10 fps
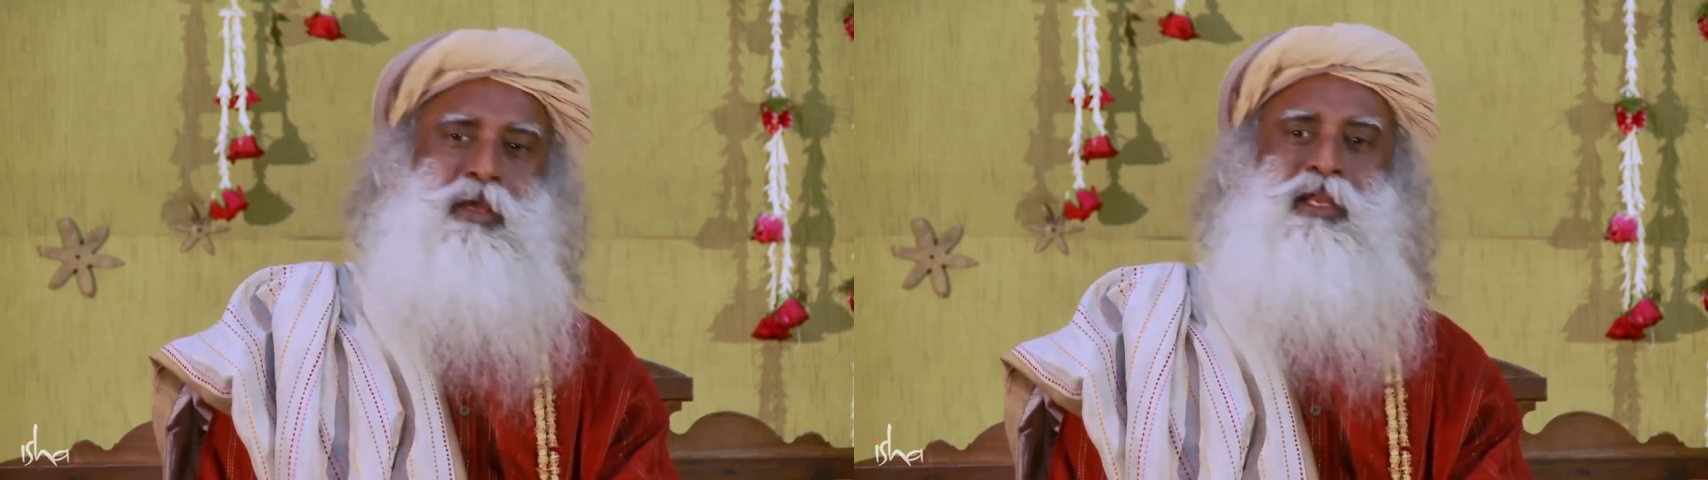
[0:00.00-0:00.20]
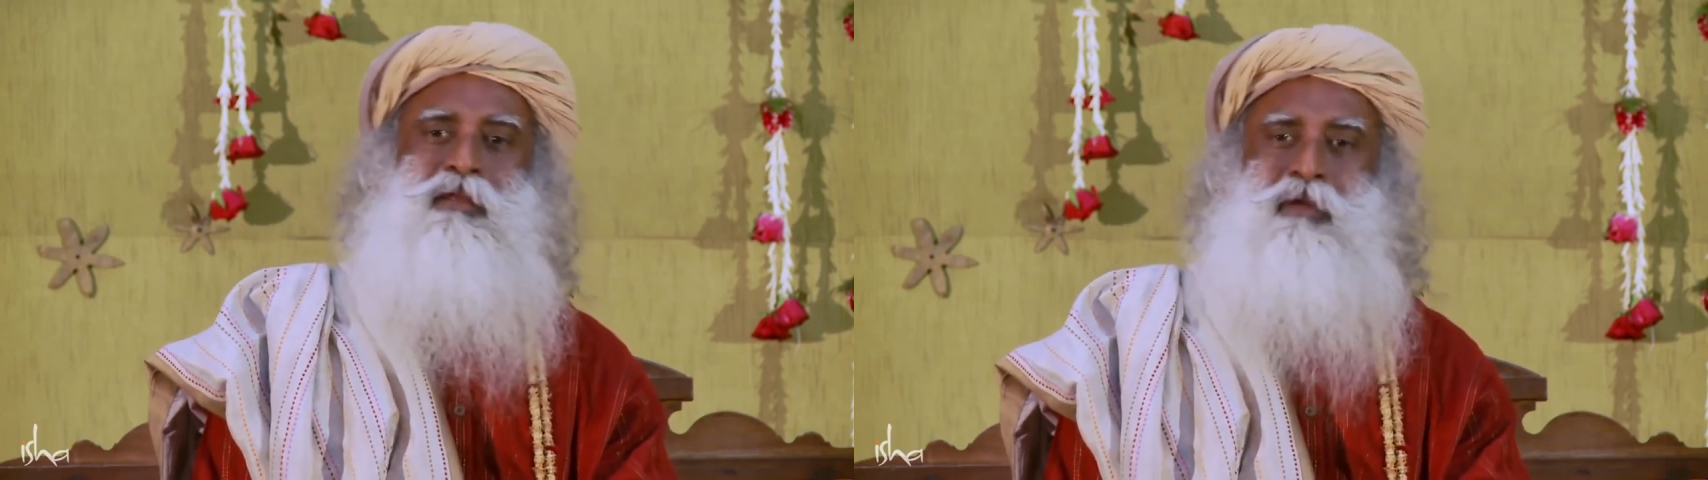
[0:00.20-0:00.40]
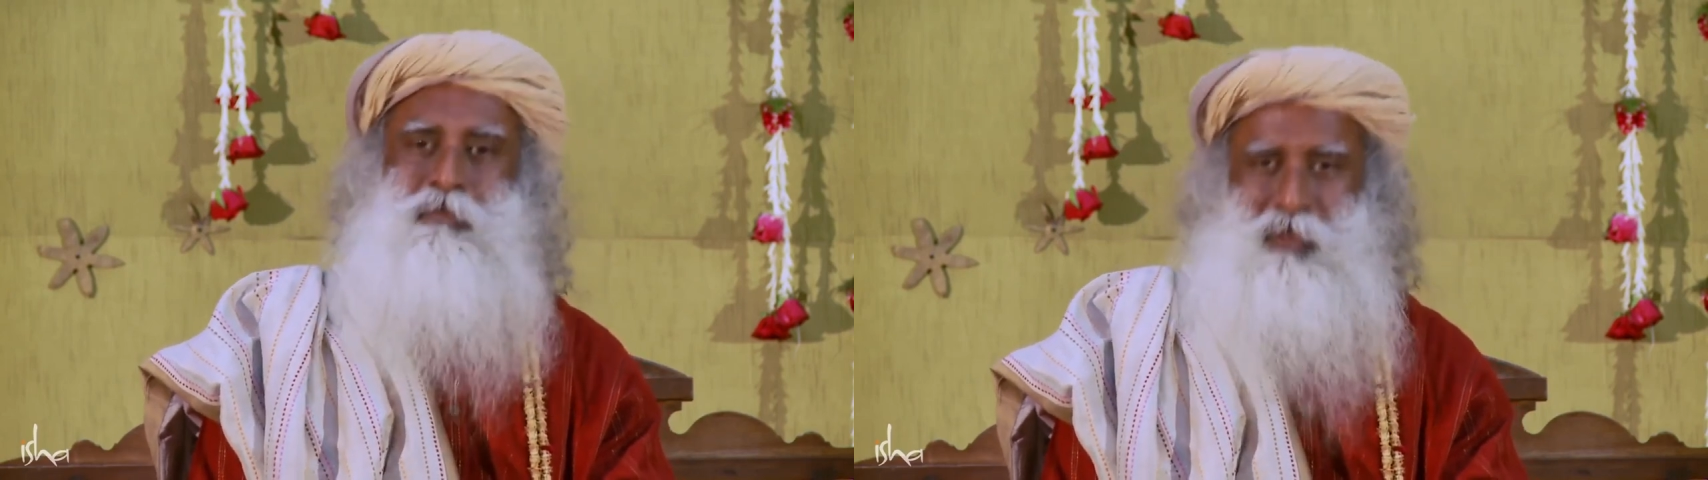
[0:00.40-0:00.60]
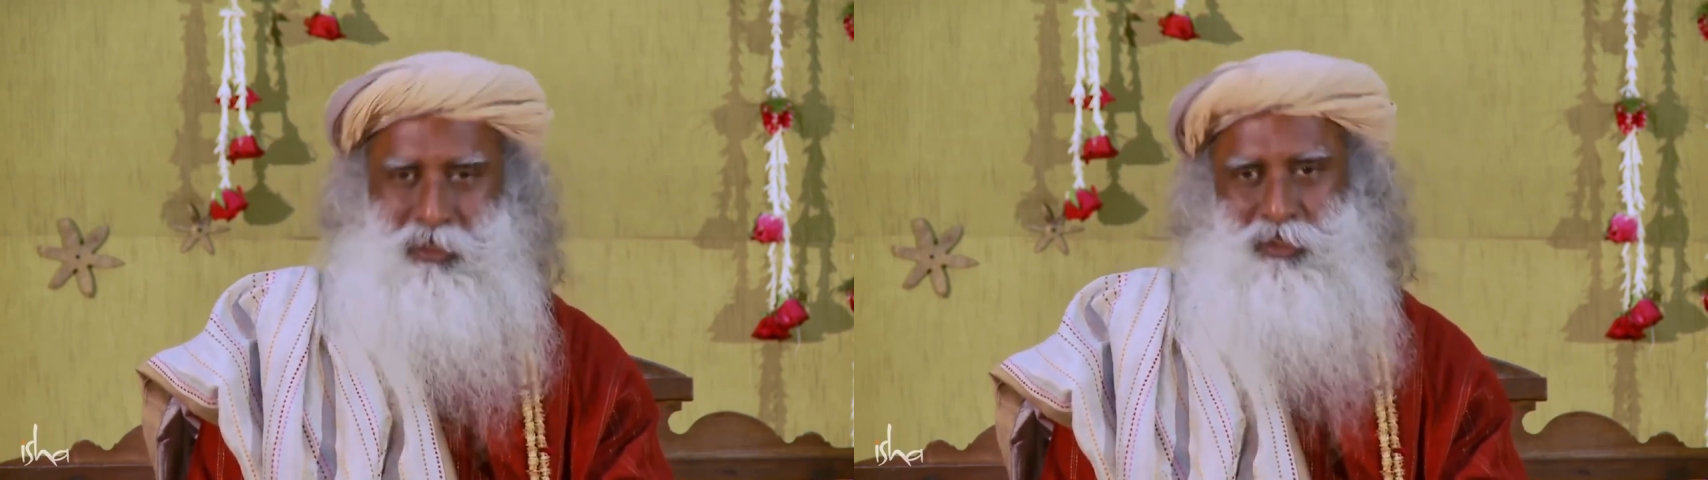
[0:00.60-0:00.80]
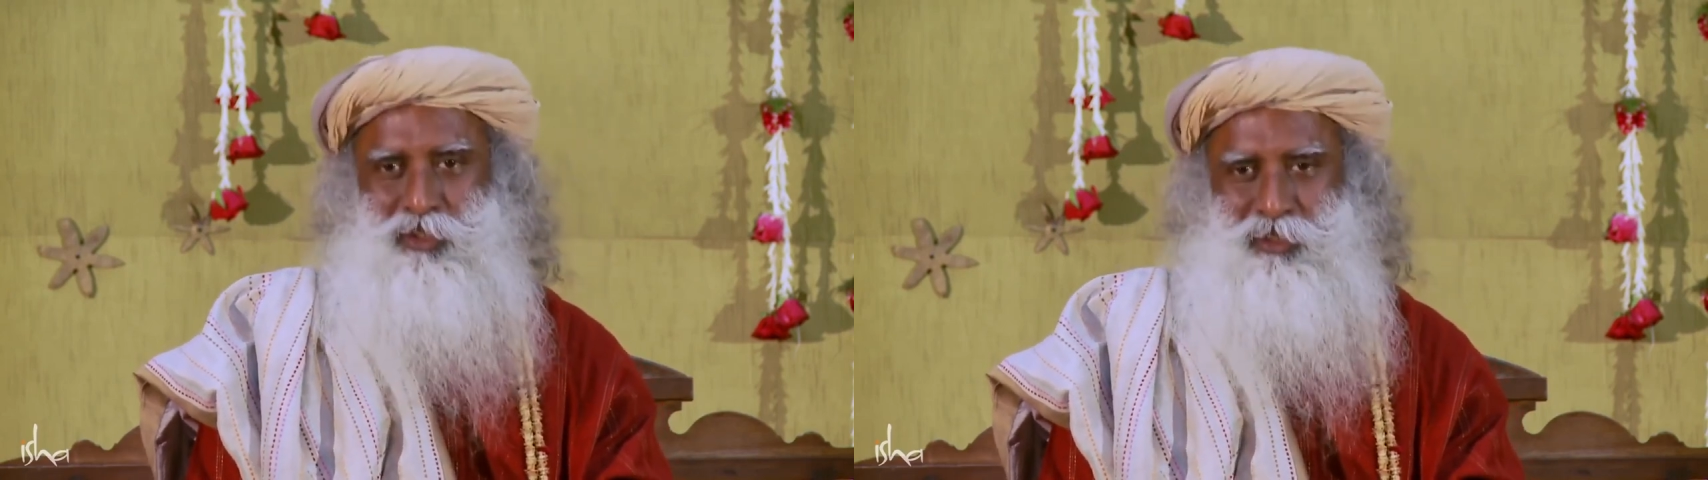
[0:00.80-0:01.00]
sowieso
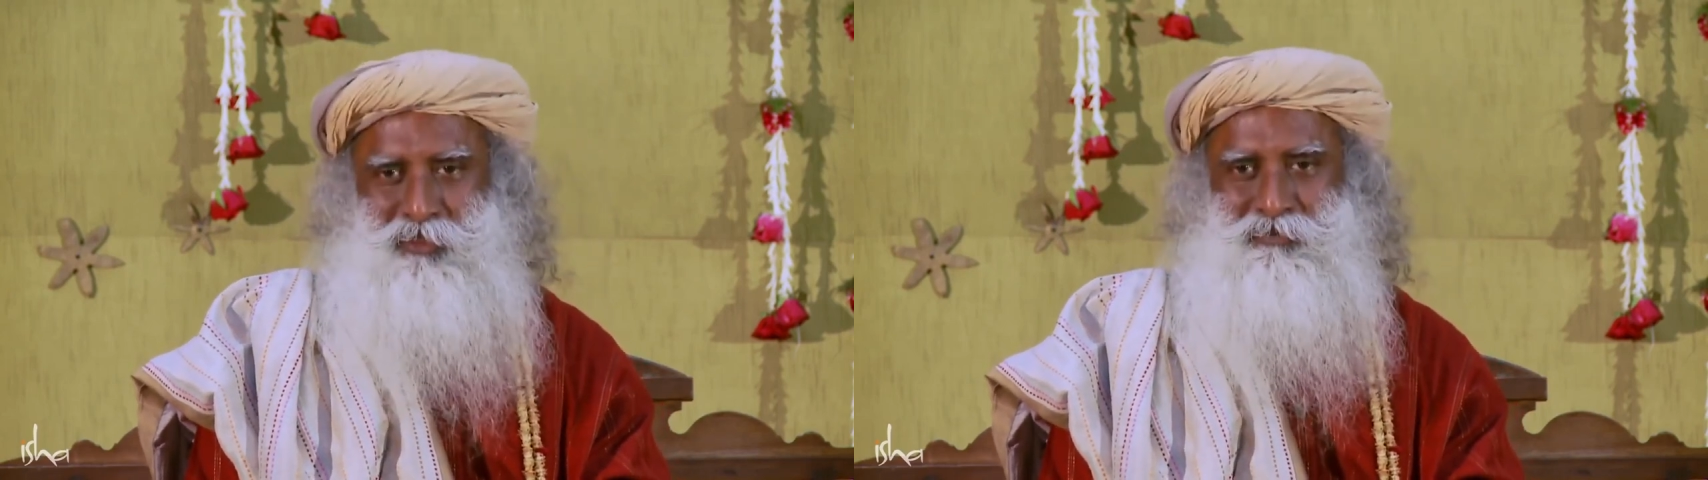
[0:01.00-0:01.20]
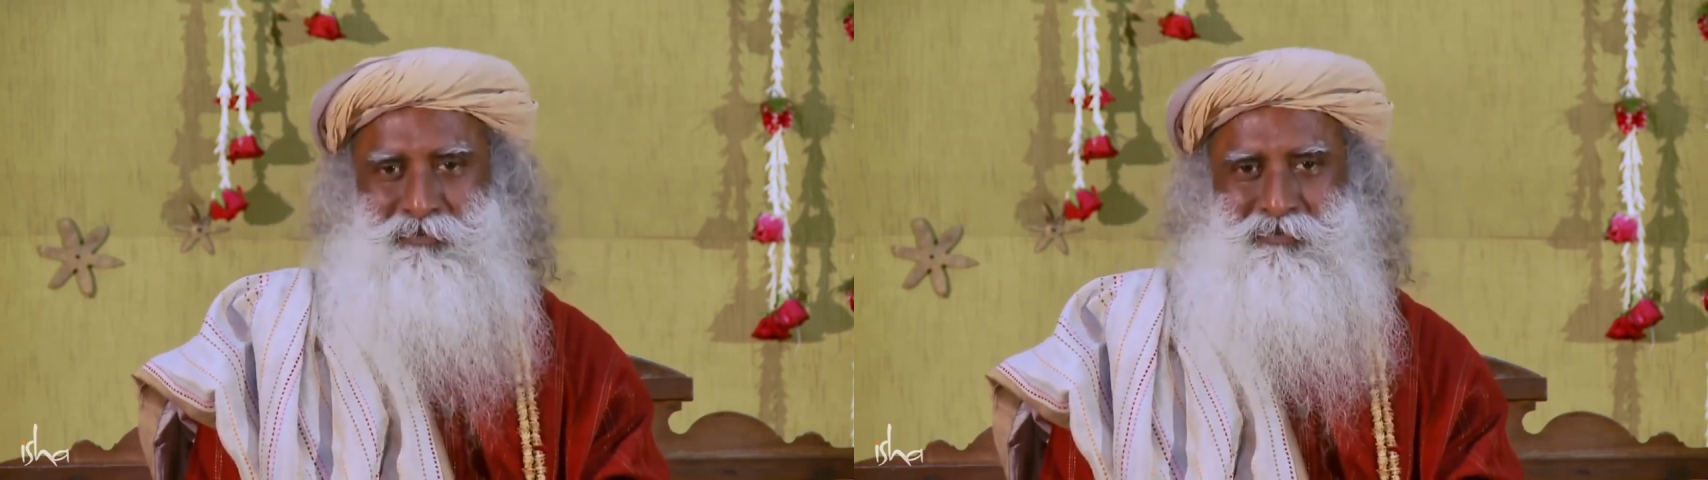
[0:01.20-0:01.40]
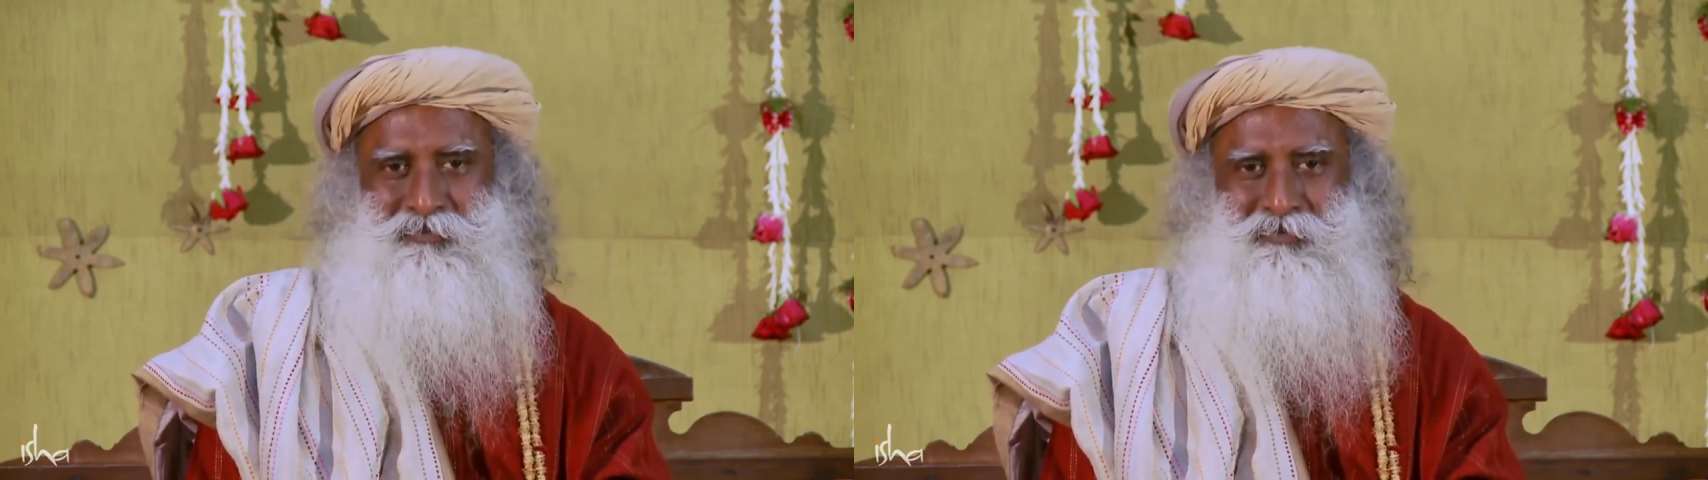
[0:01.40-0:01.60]
bestraft.